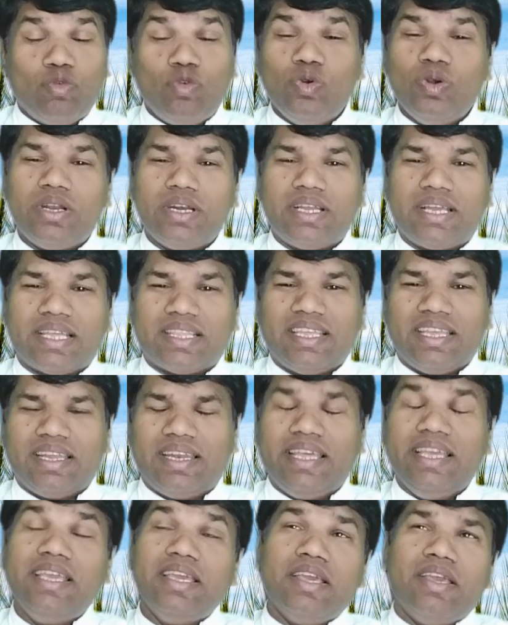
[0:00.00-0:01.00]
மூன்று
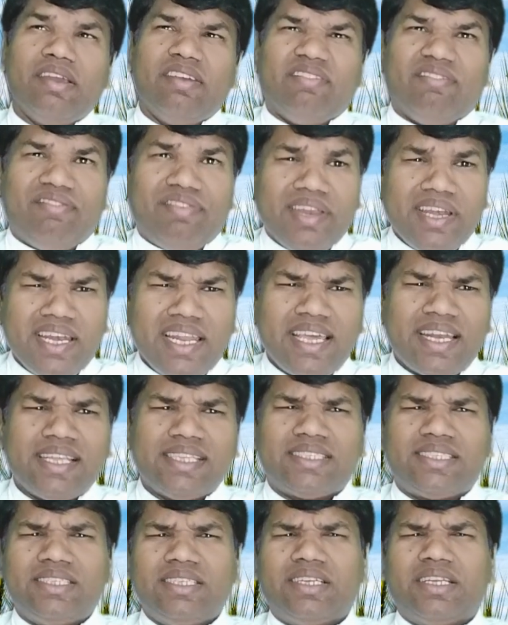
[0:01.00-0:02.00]
கதைகளை
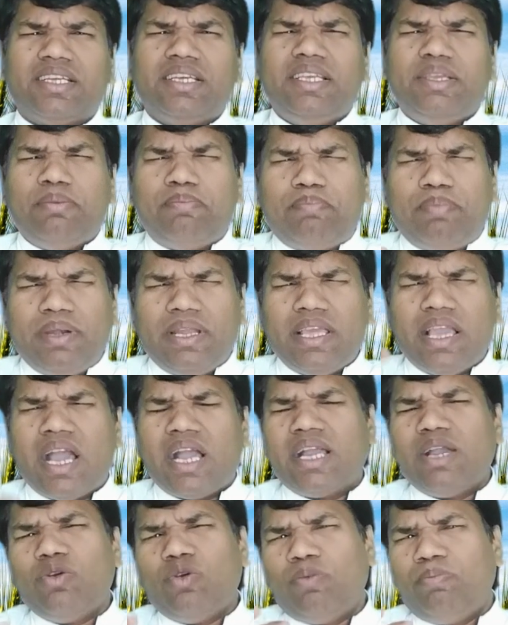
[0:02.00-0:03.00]
விண்ணரசுக்கு
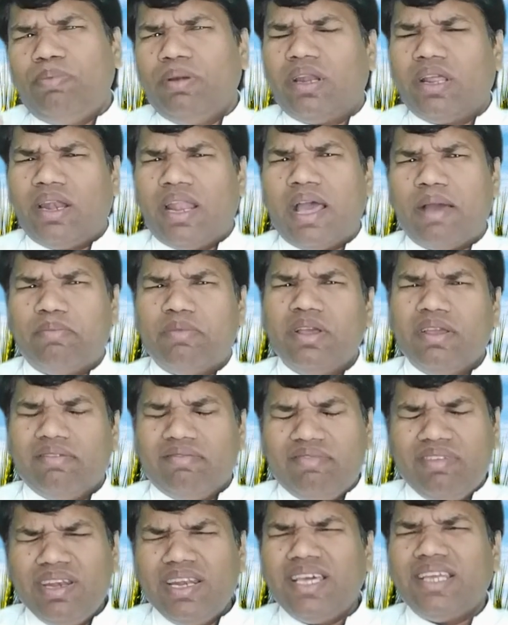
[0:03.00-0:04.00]
இப்படியாக ஒப்பிடலாம்
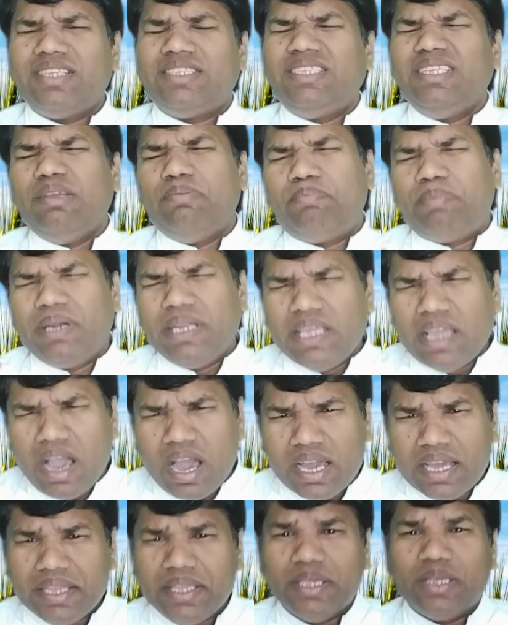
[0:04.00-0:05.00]
விண்ணரசு
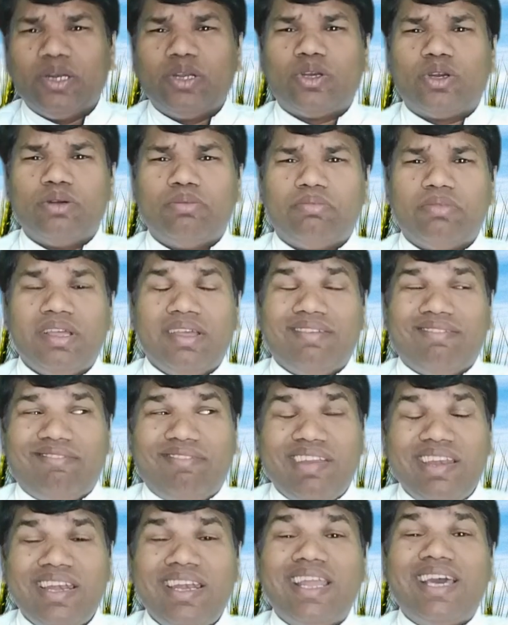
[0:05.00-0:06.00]
இப்படியாக இருக்கும்
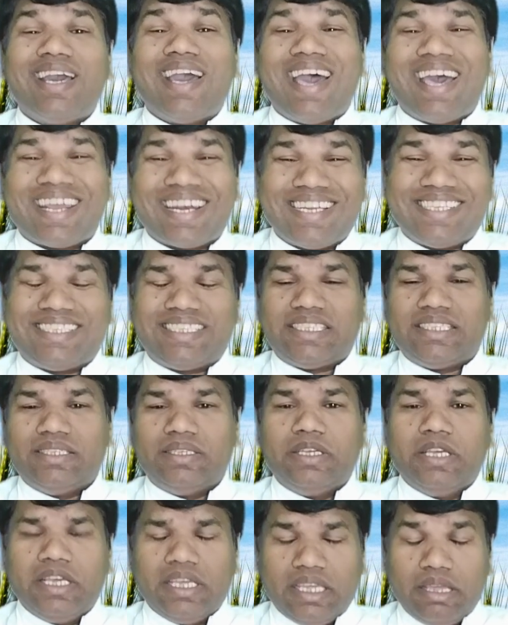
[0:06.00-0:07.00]
விண்ணக
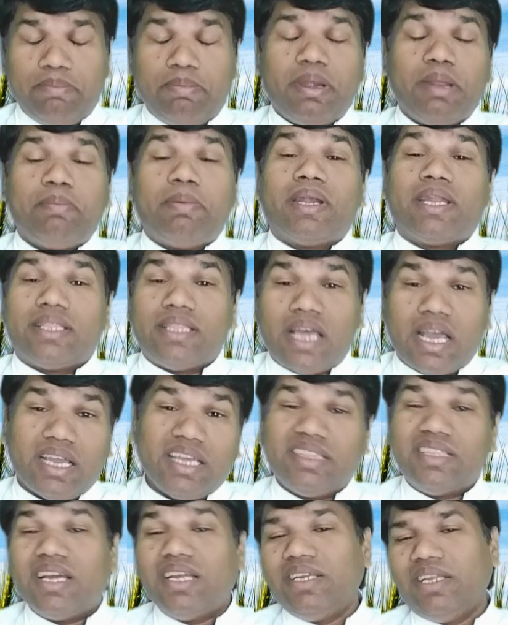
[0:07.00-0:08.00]
அரசு
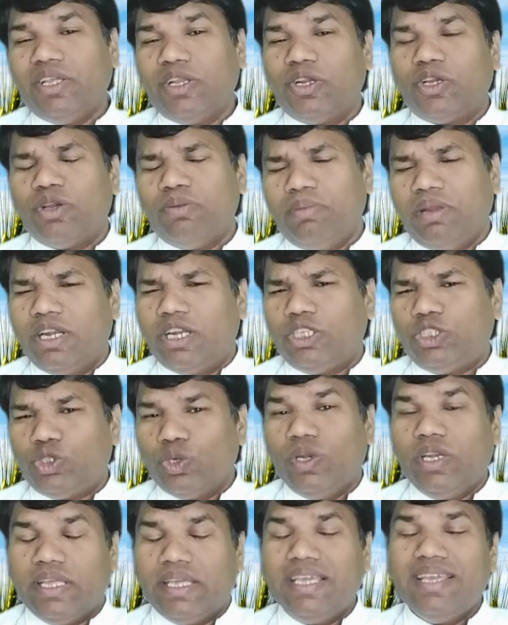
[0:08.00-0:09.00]
இப்படிப்பட்டதாகத்தான் இருக்கும் என்று
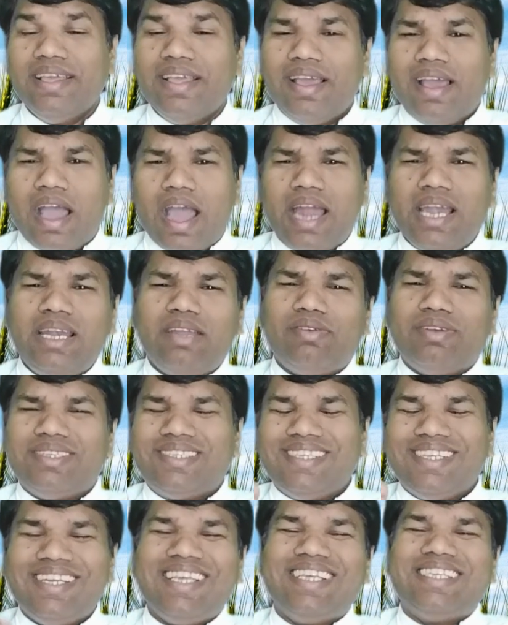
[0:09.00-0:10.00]
சொல்லி
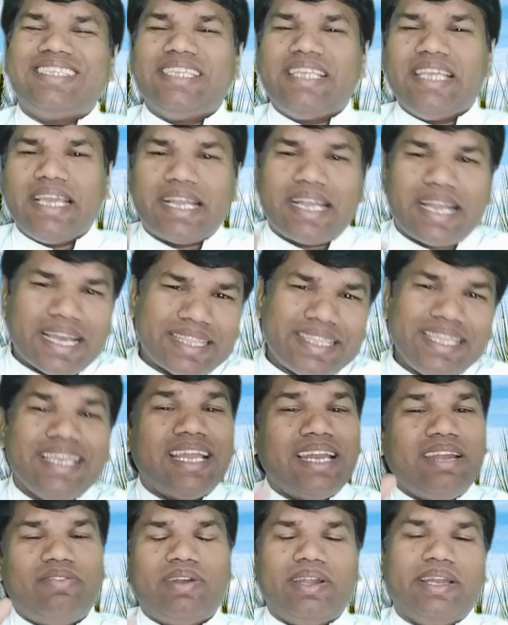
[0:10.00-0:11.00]
ஆண்டவர் சிறிய சிறிய
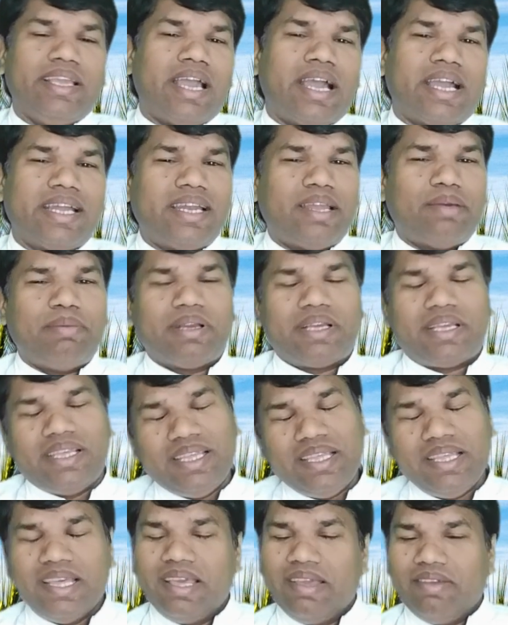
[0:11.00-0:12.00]
கதைகள் வழியாக
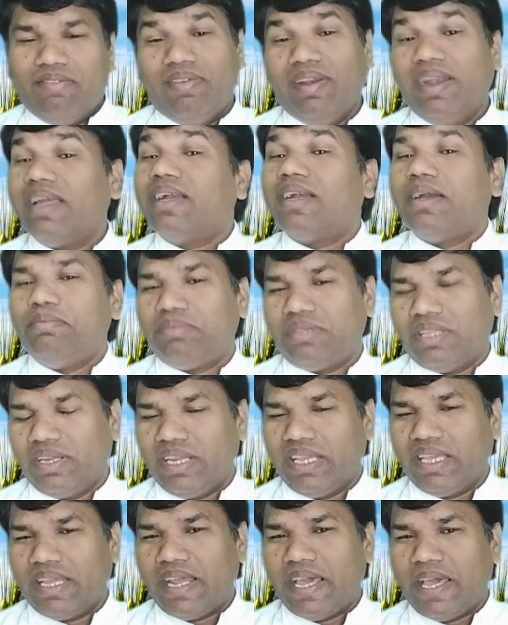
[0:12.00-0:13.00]
நமக்கு விளக்கம்
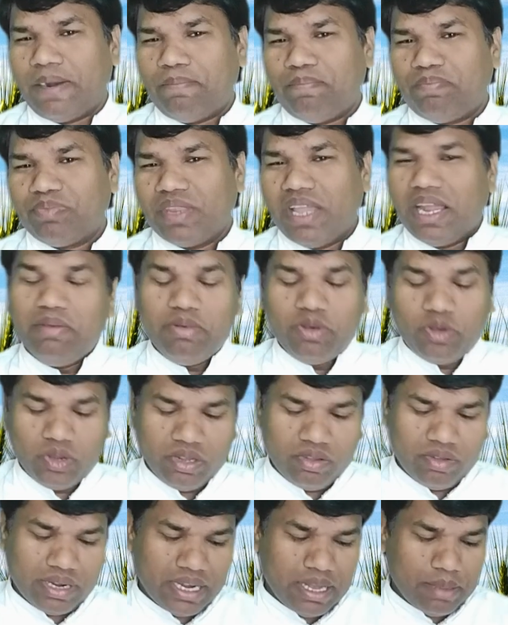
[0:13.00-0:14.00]
தருகிறார்
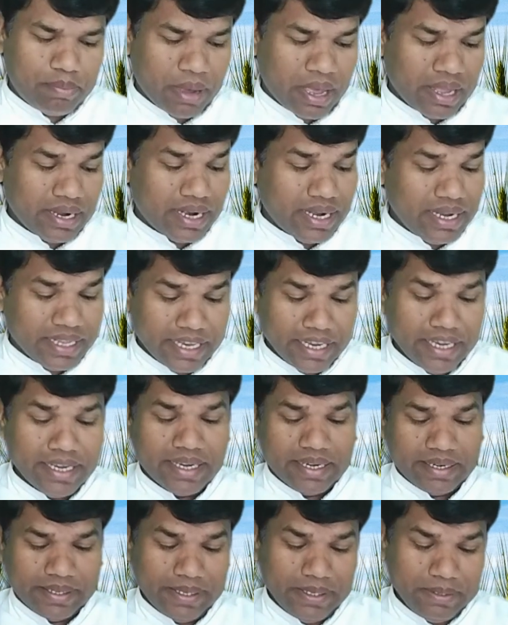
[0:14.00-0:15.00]
அன்புக்குரியவர்களை பாருங்கள்
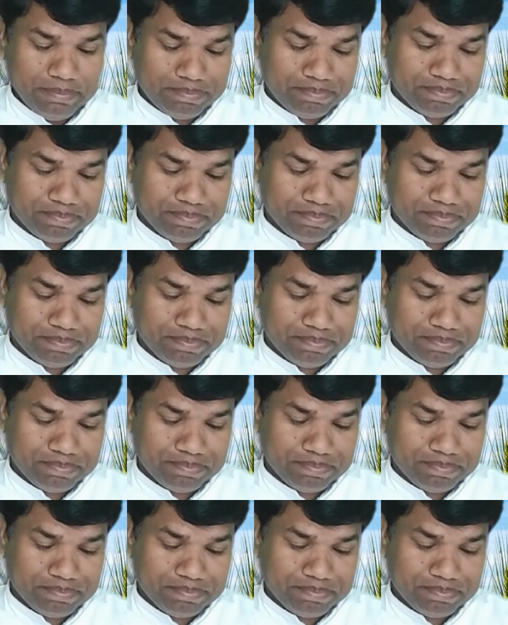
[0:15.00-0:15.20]
இன்று